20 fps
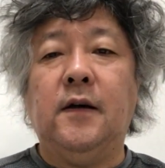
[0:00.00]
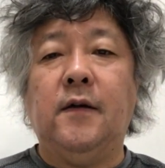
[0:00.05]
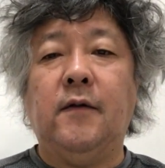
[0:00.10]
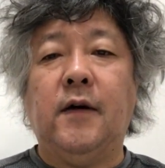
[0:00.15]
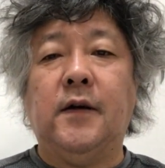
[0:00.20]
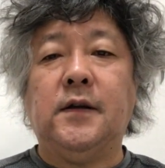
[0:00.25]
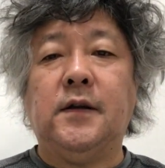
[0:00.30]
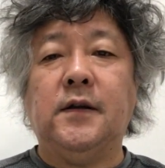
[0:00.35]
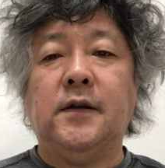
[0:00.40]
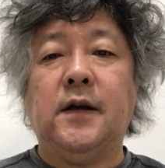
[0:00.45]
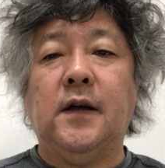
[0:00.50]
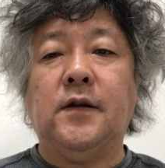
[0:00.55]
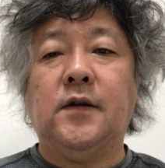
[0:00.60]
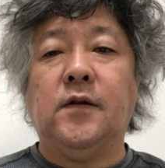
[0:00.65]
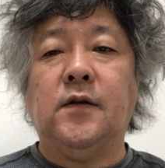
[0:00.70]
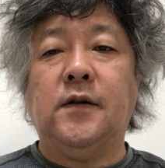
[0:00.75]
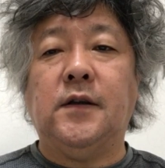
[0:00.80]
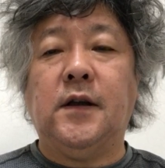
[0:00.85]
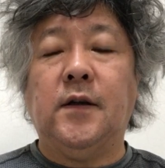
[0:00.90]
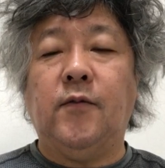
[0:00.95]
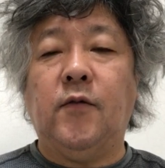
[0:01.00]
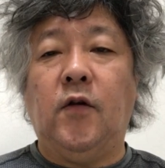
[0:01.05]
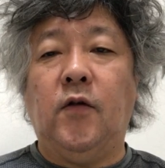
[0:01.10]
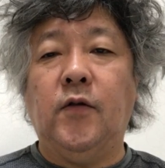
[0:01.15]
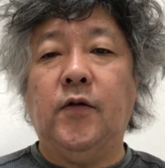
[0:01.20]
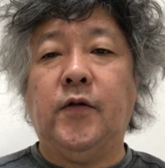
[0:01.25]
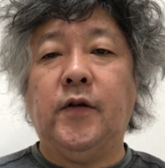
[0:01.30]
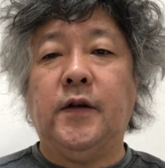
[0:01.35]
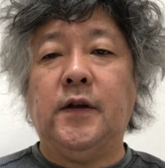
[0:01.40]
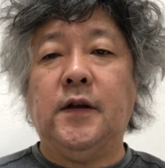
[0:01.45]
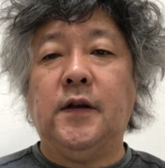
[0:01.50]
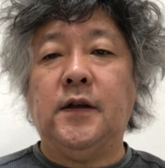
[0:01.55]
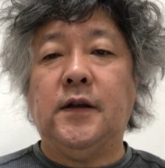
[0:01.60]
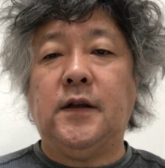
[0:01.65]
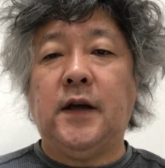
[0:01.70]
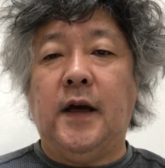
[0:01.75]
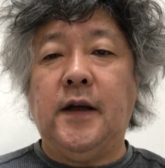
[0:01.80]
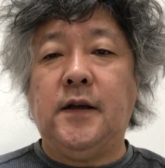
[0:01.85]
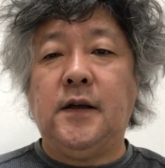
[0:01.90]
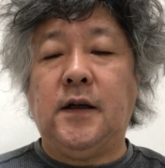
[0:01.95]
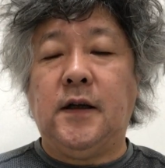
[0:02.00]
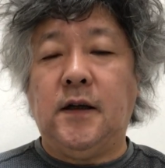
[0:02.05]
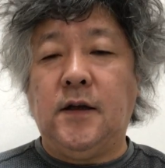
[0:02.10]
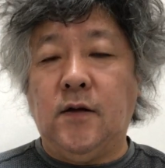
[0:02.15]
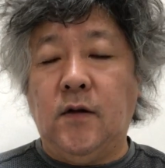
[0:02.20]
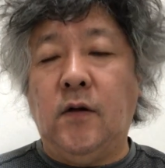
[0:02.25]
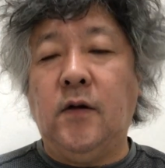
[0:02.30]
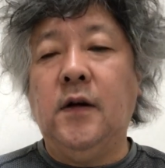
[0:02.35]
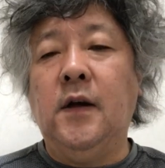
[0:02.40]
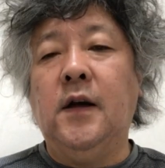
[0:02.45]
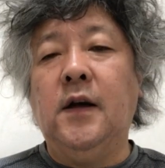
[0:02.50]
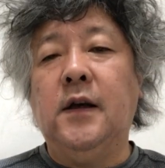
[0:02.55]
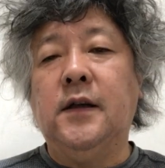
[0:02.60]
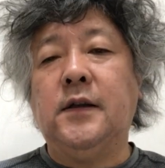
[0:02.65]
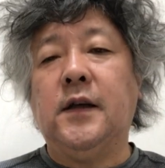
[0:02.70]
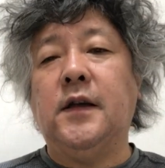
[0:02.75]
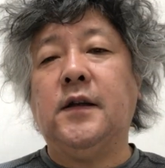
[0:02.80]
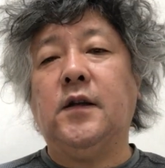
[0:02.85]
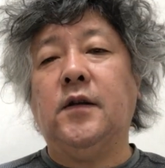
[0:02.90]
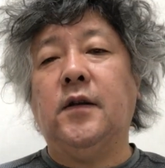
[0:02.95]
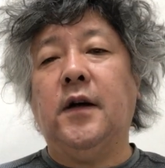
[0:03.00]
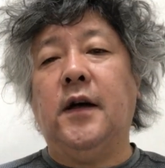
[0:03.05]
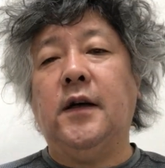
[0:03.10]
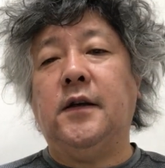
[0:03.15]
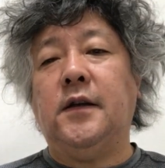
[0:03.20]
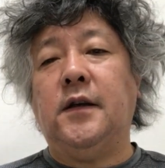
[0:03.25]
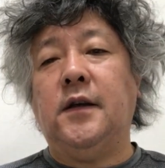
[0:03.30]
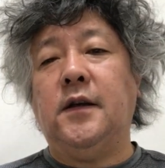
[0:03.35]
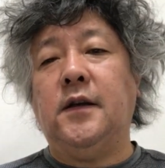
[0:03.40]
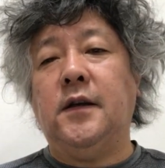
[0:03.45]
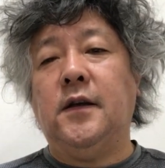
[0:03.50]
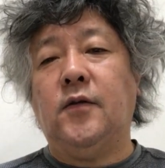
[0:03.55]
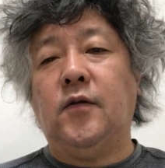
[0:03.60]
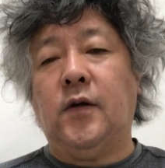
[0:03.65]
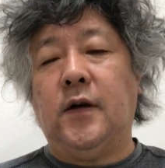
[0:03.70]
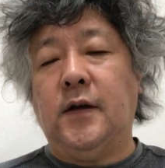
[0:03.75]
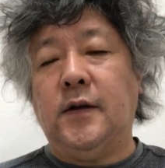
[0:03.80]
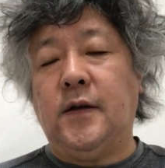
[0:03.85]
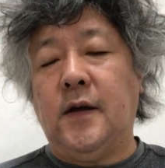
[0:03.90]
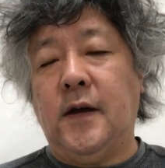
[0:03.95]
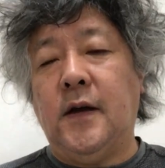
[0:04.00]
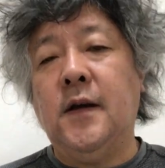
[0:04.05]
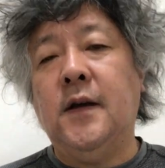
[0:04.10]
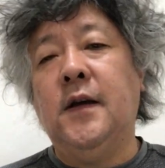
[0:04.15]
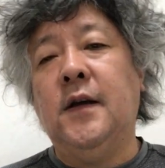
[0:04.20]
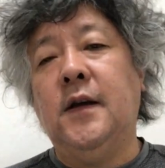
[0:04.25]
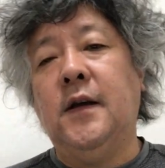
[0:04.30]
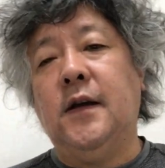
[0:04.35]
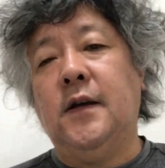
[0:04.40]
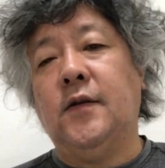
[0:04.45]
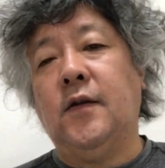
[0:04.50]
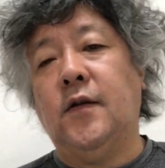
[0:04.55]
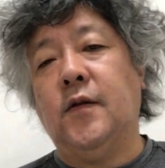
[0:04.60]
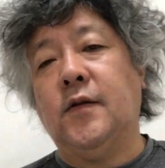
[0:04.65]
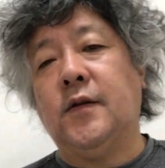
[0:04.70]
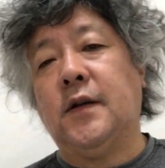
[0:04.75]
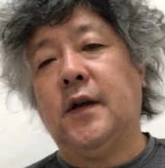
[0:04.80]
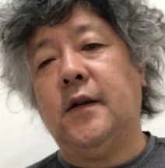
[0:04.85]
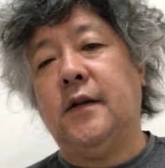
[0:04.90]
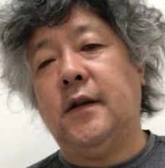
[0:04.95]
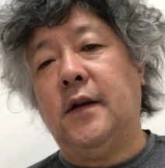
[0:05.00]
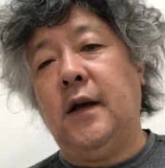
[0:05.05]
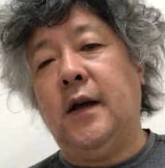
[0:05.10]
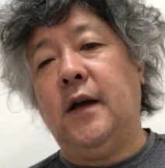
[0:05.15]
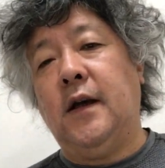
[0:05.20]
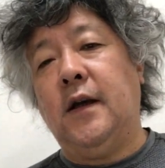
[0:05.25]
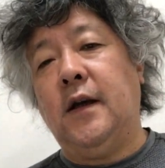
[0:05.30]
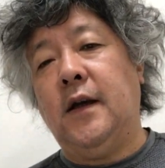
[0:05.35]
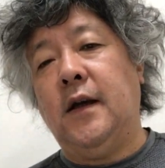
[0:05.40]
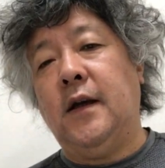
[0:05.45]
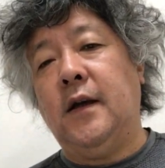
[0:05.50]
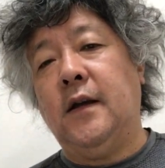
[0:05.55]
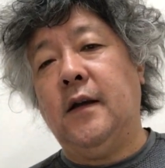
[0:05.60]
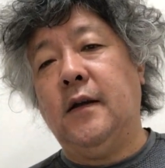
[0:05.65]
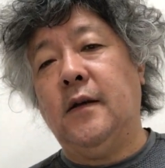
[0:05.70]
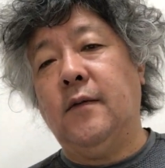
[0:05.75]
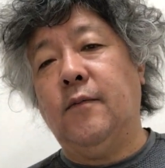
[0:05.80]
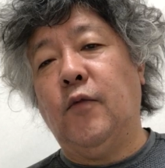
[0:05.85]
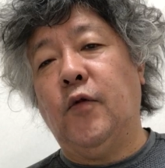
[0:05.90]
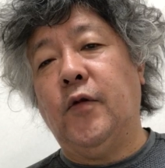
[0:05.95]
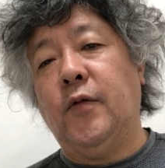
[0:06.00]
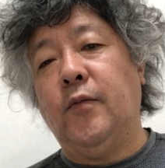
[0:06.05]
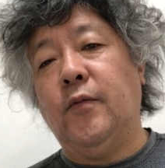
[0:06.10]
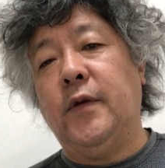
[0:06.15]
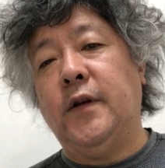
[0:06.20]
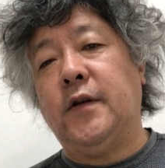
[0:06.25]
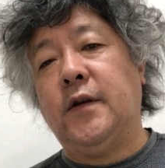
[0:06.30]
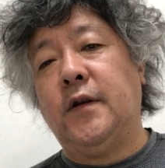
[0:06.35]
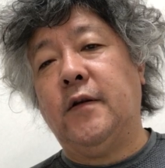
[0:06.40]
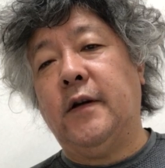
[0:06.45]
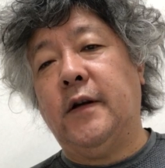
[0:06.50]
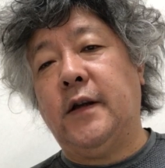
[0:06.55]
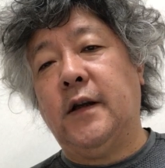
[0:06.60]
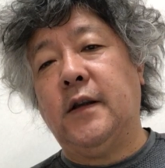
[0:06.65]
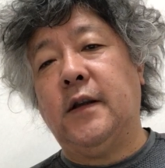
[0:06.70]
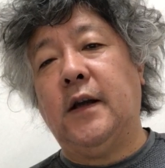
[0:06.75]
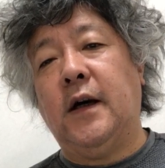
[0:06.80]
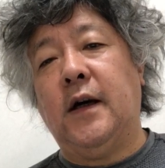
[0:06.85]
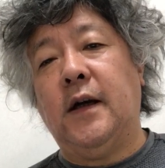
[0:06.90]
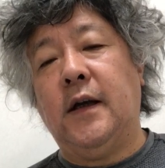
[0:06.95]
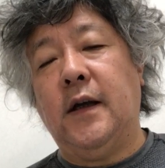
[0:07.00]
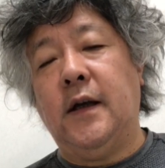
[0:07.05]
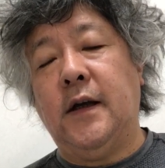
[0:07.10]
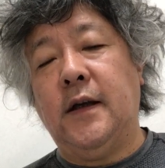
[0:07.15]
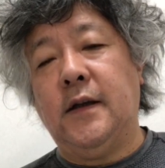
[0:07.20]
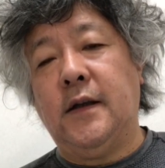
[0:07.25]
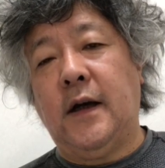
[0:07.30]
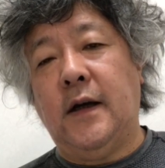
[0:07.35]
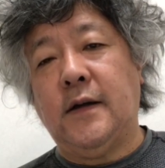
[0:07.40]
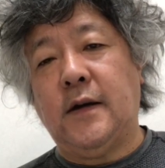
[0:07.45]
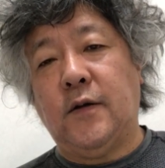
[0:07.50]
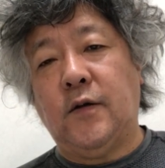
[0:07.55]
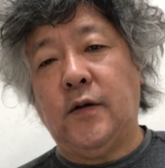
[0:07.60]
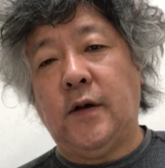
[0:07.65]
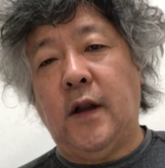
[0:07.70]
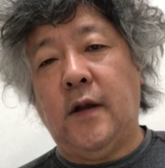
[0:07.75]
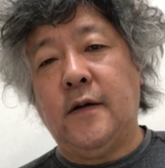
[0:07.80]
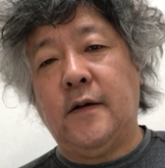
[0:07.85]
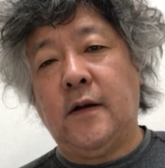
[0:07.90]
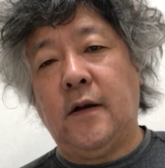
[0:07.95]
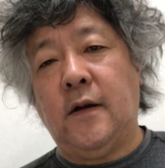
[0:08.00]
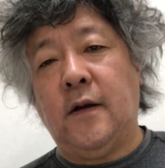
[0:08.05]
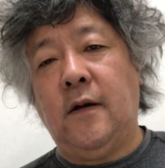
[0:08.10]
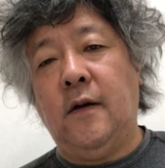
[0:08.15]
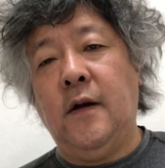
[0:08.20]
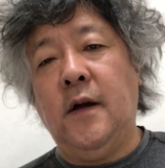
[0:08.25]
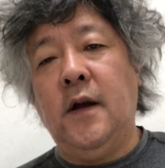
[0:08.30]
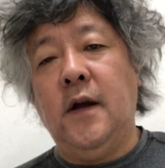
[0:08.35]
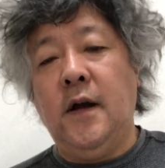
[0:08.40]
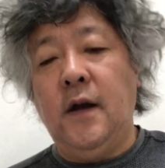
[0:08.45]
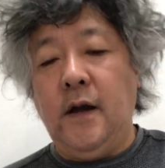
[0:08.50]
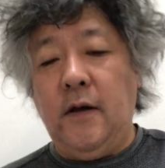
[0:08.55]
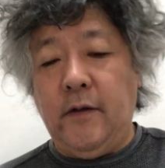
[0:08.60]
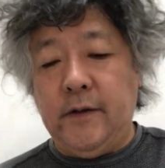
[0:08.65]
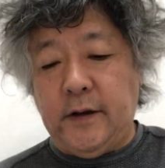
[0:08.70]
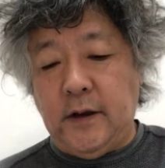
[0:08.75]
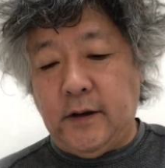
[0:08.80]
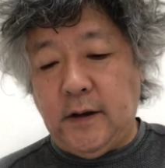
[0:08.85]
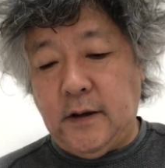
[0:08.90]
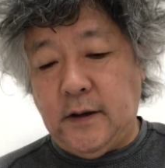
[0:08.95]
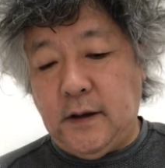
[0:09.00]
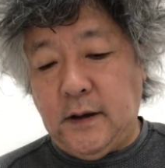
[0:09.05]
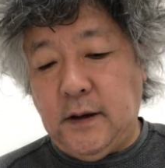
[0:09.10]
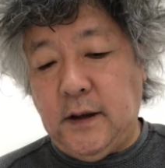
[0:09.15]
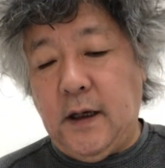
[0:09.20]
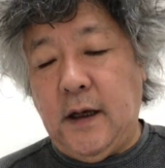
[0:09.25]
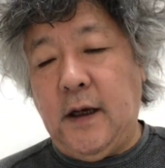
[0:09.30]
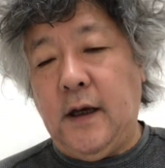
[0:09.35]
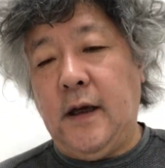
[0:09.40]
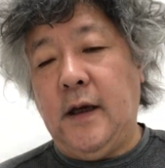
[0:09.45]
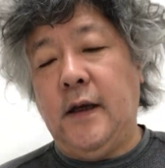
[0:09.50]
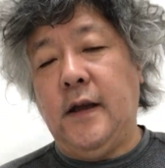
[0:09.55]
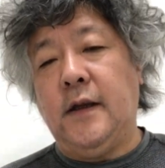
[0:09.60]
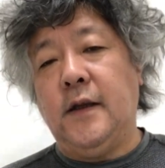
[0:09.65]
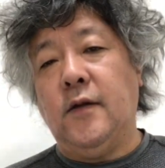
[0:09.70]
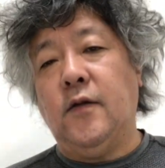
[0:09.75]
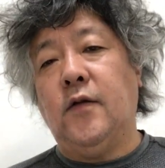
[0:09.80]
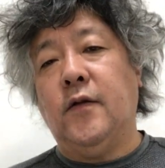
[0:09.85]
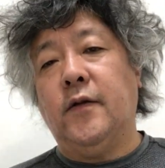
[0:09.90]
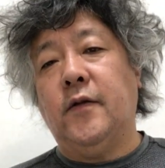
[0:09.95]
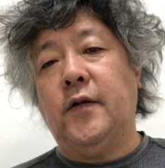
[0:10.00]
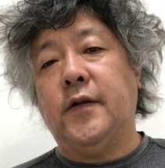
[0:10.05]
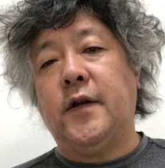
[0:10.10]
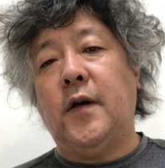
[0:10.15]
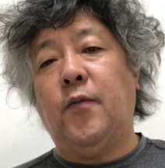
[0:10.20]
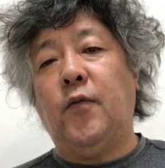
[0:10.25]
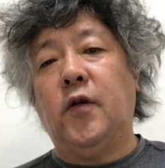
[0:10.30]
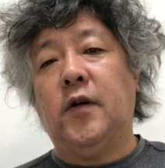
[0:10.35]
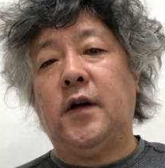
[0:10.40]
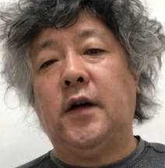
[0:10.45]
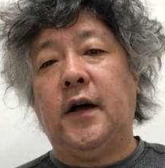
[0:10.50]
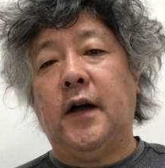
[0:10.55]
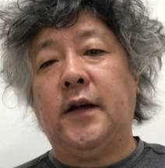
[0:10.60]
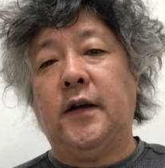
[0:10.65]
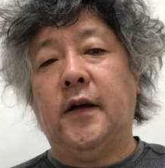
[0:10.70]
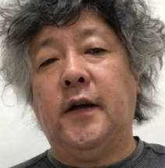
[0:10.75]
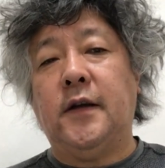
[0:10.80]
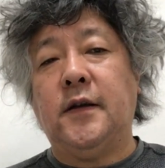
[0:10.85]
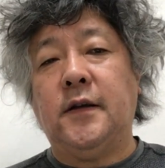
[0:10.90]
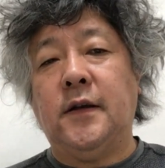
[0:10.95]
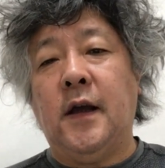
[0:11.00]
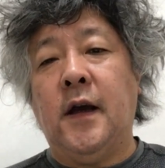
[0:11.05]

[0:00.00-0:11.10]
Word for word: ワクチン接種にしても本当に最近の最新の IT とかせそういうのを使って、えー、もう水際だった、えー、対策をしてるんですけど私たち、えー、日本の専門家会議はです